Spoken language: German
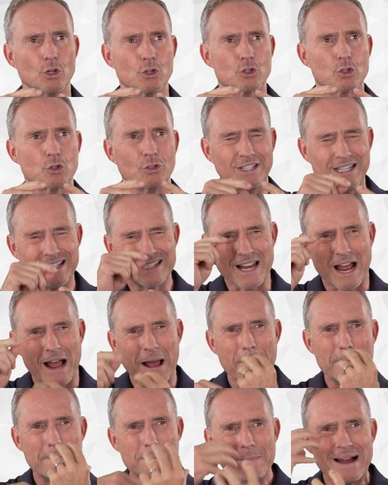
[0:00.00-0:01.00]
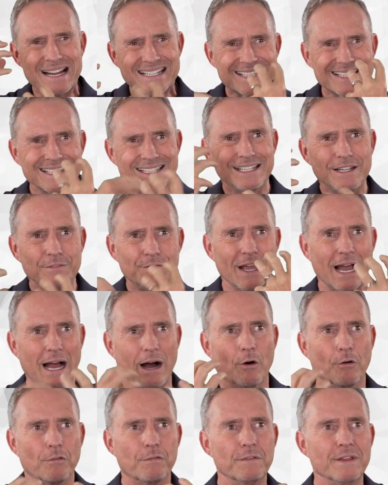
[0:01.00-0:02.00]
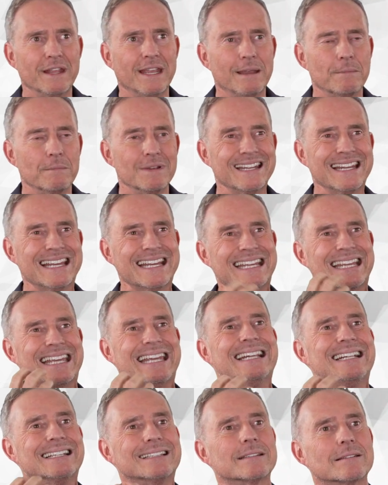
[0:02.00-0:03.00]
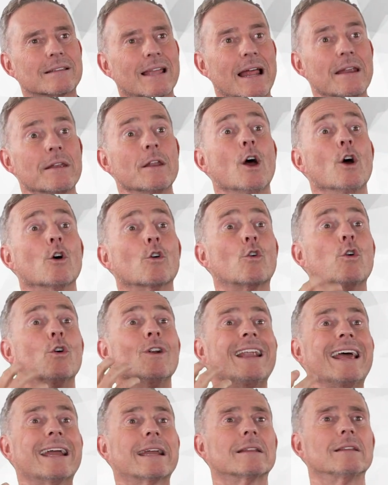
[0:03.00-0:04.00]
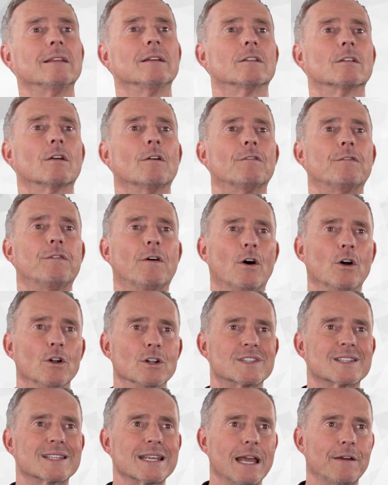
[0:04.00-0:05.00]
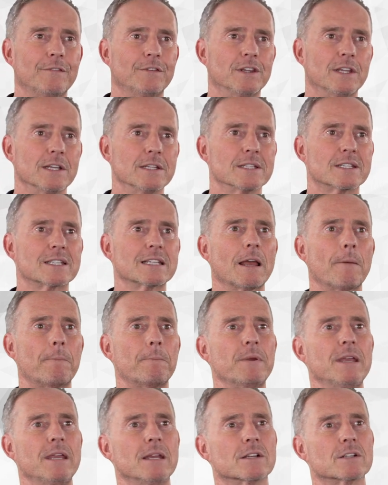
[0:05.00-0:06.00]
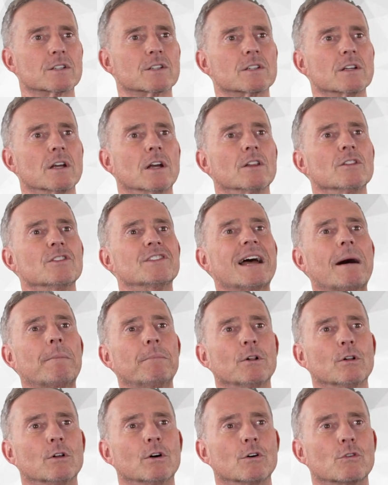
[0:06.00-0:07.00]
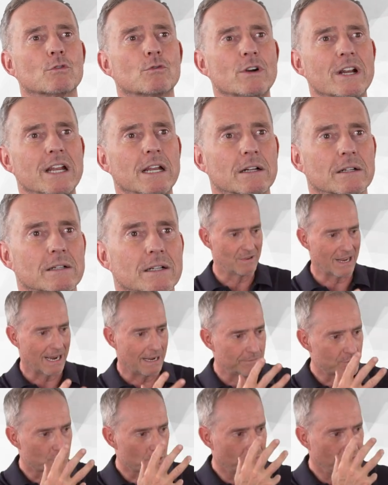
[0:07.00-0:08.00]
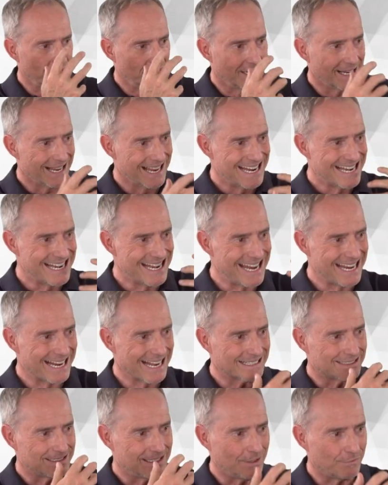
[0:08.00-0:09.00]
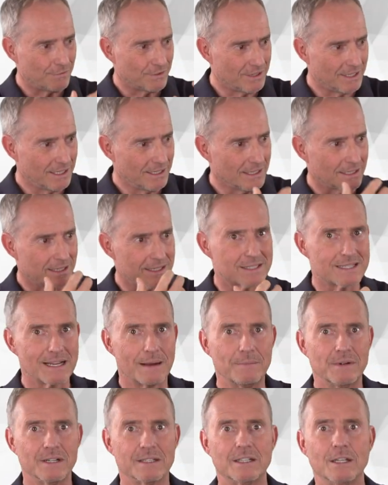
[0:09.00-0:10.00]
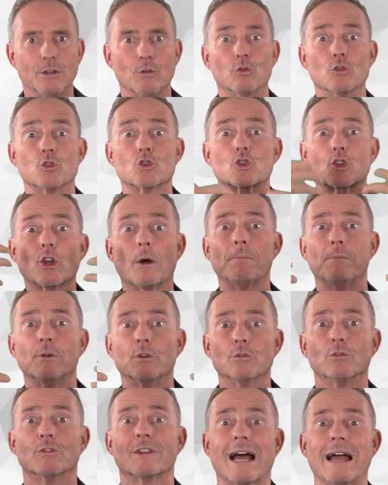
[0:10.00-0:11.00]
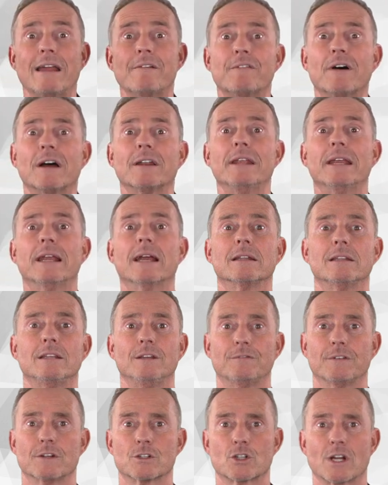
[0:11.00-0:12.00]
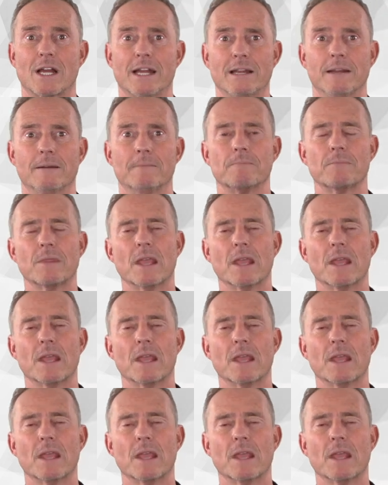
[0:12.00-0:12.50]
zu dieser Masse, die wir aufnehmen, gilt dann Collected False Evidence Appears Double Real. Wir haben so viele negative Dinge gesammelt, die uns doppelt und dreifach negativ erscheinen.